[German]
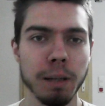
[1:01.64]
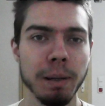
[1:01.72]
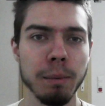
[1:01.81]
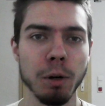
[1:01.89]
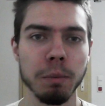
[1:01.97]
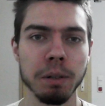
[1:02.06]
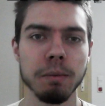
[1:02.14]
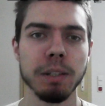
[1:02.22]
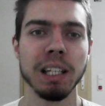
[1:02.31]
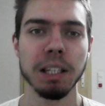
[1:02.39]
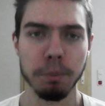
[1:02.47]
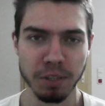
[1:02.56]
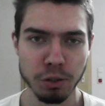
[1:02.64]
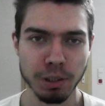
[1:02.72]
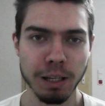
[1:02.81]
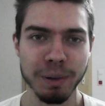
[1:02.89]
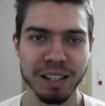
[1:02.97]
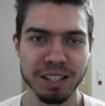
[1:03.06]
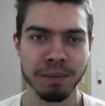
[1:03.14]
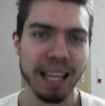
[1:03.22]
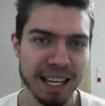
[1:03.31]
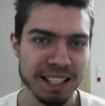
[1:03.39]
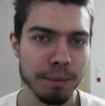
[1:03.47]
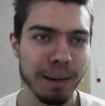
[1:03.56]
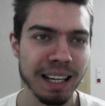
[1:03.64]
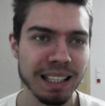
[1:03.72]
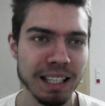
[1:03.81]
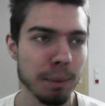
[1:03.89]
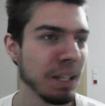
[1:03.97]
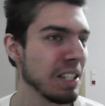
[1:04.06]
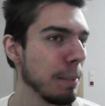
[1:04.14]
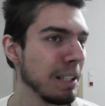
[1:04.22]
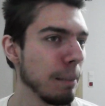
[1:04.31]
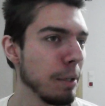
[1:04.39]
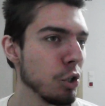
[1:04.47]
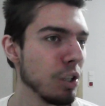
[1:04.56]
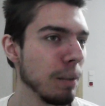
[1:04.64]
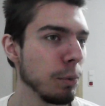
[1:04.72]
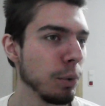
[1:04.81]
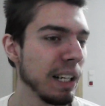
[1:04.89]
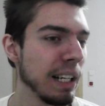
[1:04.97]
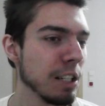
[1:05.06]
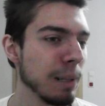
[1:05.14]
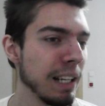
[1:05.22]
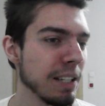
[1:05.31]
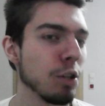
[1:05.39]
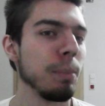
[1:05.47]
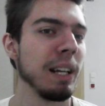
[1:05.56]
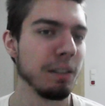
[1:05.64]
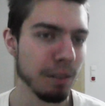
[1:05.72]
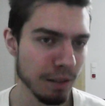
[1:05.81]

LP-Bomb, je nachdem, was euch lieber ist. Erst einmal, ich habe das Hyper der Menschen im Turnier Let's Play jetzt komplett